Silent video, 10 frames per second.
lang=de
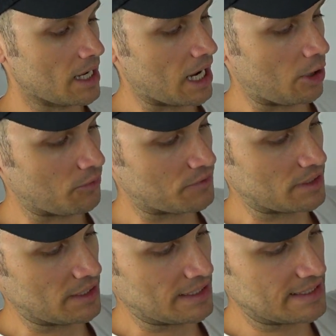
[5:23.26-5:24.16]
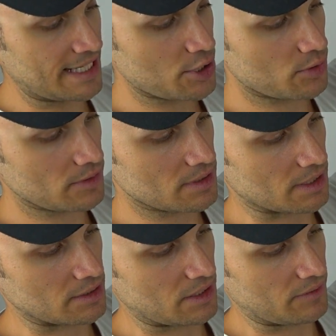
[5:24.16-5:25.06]
auf die 6 Schuss,
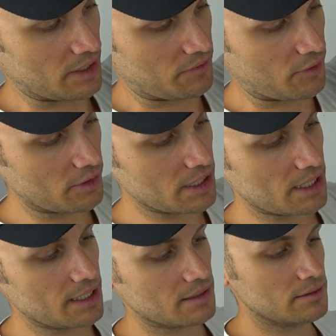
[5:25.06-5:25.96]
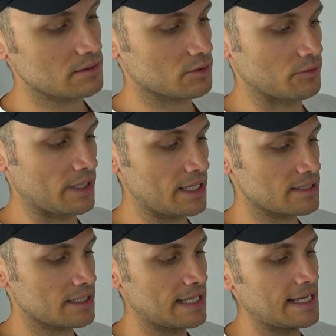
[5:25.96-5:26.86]
also indem wir nach vorne klicken, so wie
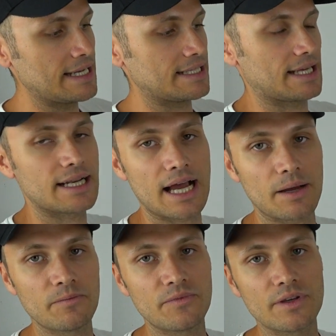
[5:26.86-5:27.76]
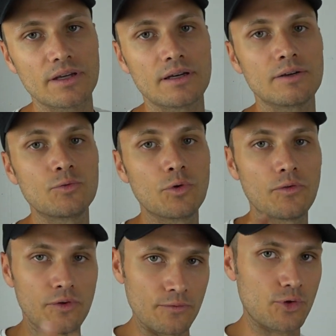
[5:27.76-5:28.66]
jetzt, dann haben wir nur
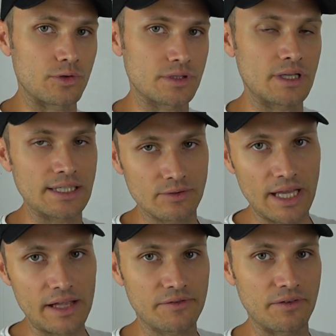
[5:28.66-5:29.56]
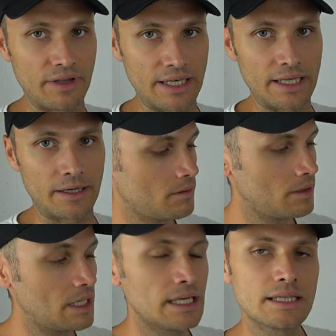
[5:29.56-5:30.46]
5 Schuss, also die Hälfte weniger.
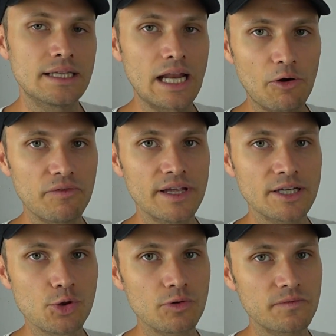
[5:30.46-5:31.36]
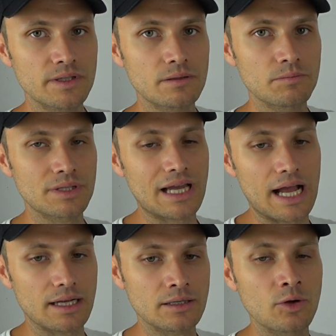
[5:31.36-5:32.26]
Die Lauflängen der Schrotflinten
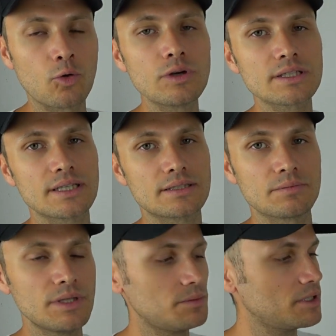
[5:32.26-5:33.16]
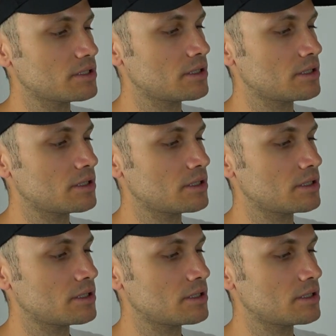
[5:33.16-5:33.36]
betragen 160 mm,